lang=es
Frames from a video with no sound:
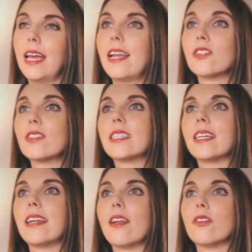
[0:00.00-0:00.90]
En esos
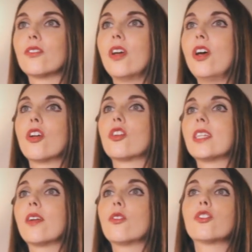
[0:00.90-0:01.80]
escenarios,
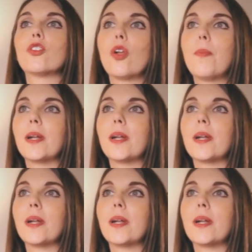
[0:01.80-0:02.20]
Rosa no solo